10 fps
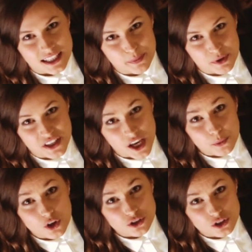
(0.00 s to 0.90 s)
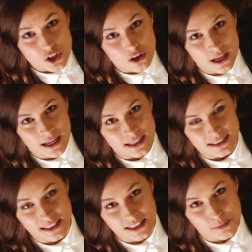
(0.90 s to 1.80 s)
zapewniają kontrolę
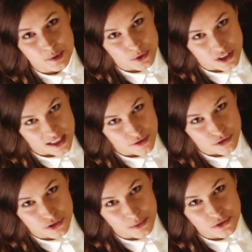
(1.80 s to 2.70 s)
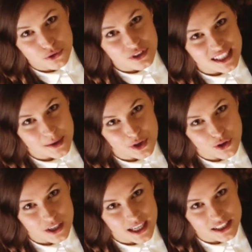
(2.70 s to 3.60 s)
nad tymi podstawowymi funkcjami
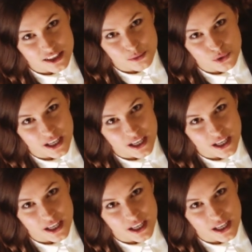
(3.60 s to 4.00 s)
organizmu,